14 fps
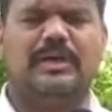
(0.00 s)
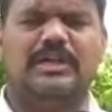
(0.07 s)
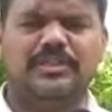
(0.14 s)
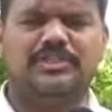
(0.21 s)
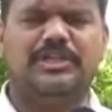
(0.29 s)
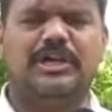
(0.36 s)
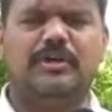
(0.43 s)

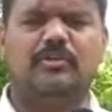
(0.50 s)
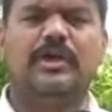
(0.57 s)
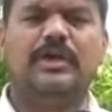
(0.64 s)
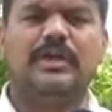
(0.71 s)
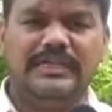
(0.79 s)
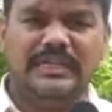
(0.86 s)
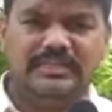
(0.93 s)
అందించారు
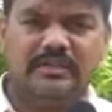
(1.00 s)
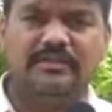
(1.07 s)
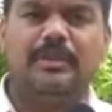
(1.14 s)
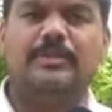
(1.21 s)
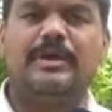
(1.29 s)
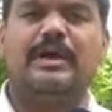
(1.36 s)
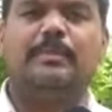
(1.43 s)
ఈ
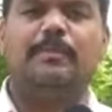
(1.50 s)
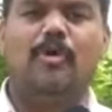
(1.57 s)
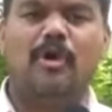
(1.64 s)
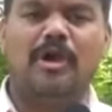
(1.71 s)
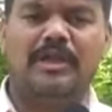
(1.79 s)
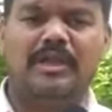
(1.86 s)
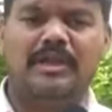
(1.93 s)
సందర్భంగా
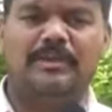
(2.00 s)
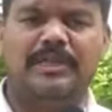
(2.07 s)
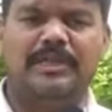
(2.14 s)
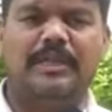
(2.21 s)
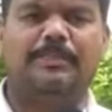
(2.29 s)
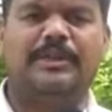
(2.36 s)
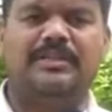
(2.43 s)
బోడా డిన్నర్
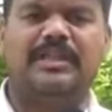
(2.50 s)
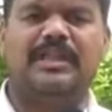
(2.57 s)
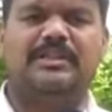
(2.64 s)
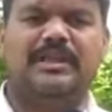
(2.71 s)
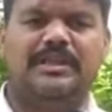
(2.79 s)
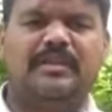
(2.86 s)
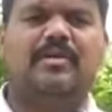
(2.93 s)
బ్రదర్కి ప్రత్యేక
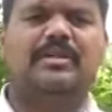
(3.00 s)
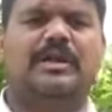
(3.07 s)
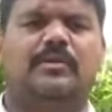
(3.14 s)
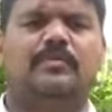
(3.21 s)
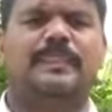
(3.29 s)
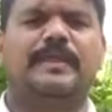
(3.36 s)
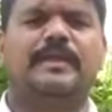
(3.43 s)

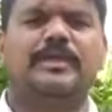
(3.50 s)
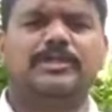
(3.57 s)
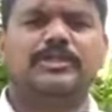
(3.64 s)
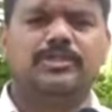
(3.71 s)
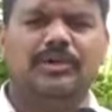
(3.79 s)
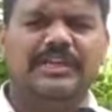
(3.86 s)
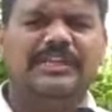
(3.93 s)
ధన్యవాదాలు
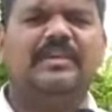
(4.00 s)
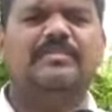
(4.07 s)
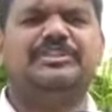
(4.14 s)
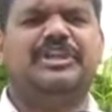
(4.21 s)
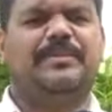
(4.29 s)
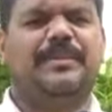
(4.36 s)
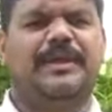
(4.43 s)
సో ఇదే
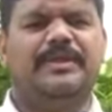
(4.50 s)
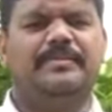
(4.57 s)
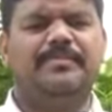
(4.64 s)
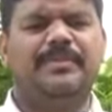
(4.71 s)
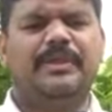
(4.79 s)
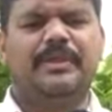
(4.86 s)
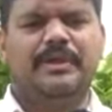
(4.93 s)
విషయమై
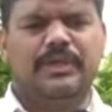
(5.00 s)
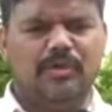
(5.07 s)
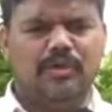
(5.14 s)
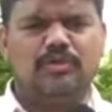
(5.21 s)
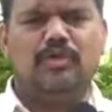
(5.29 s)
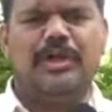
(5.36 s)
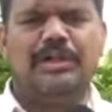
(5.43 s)

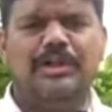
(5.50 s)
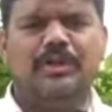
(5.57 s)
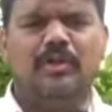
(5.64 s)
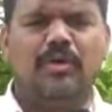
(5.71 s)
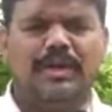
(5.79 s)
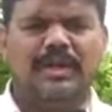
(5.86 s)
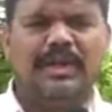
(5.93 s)
ఈరోజు కూడా నేను
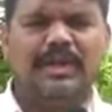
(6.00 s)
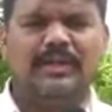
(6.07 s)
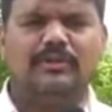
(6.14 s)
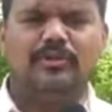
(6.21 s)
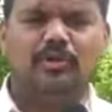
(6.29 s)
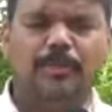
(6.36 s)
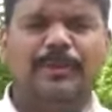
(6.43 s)
వరంగల్
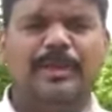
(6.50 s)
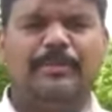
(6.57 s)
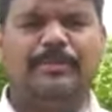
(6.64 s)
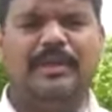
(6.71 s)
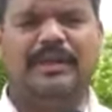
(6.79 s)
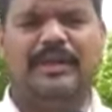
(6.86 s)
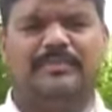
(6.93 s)
తూర్పు
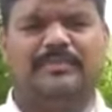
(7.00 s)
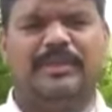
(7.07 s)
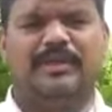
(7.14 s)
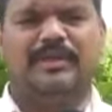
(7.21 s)
ఎమ్మెల్యే